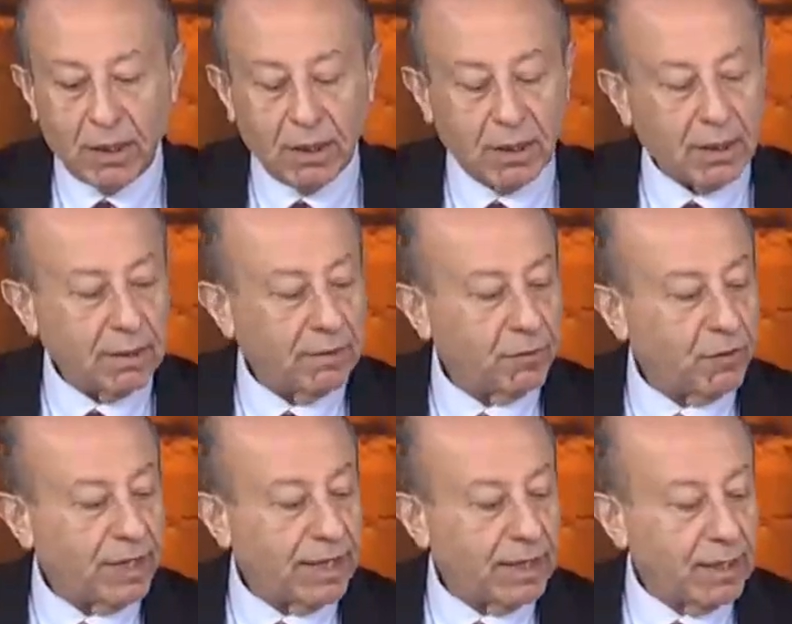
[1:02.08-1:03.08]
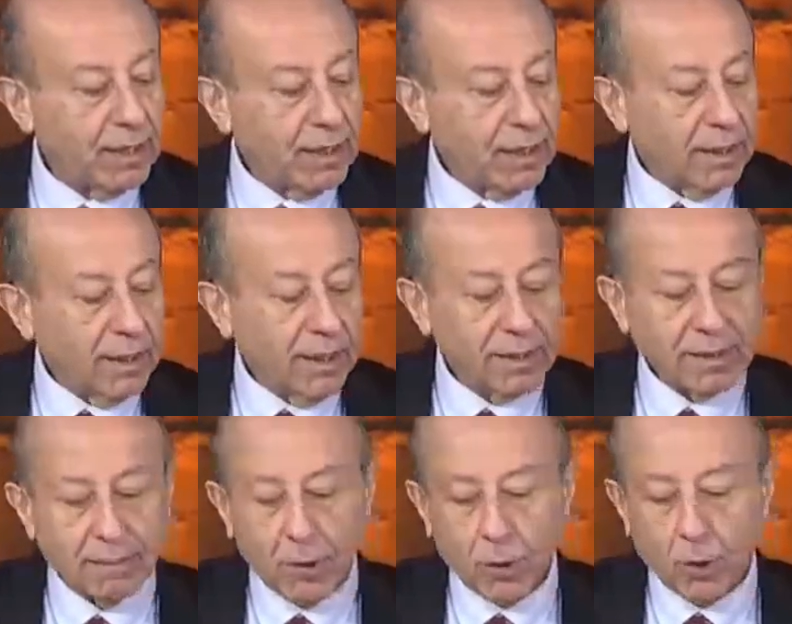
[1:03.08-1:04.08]
Ee, ve
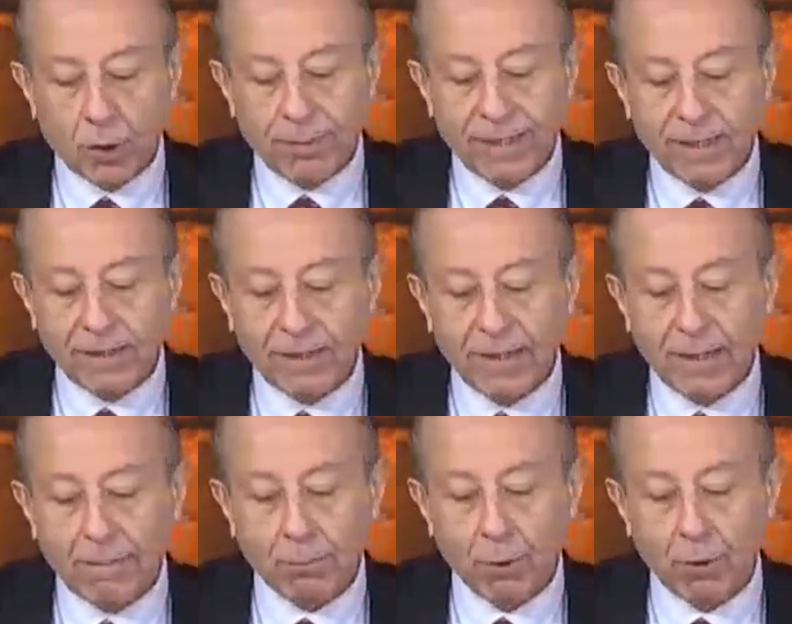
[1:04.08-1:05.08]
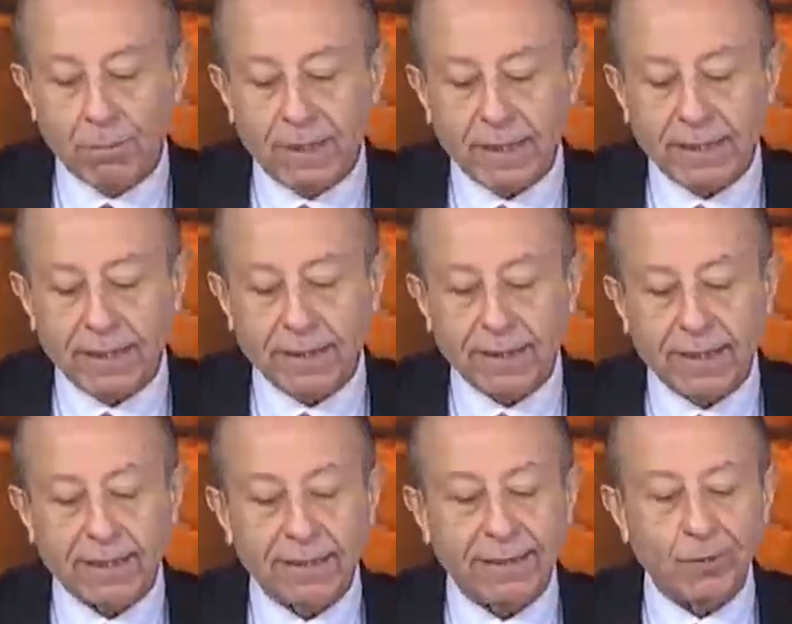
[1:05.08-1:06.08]
halkımızı korumak adına büyük
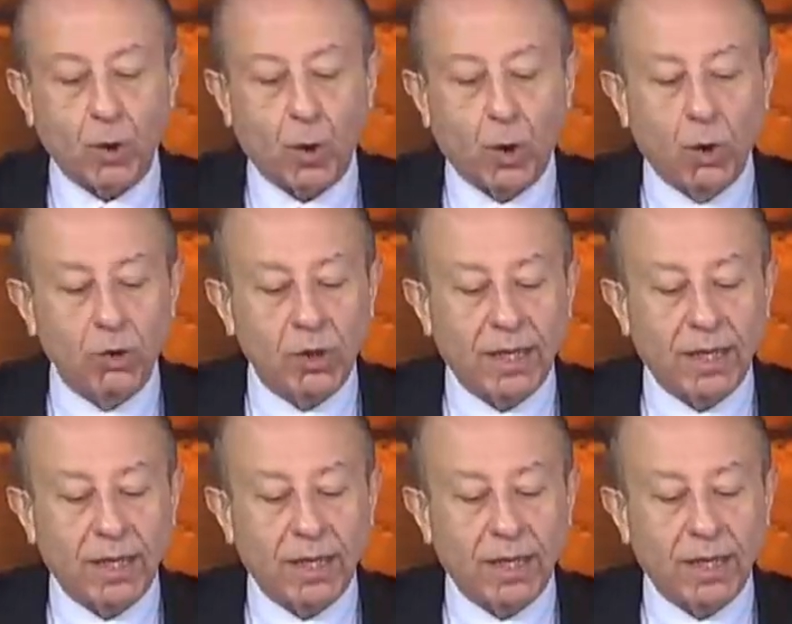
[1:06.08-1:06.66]
marketlerden 10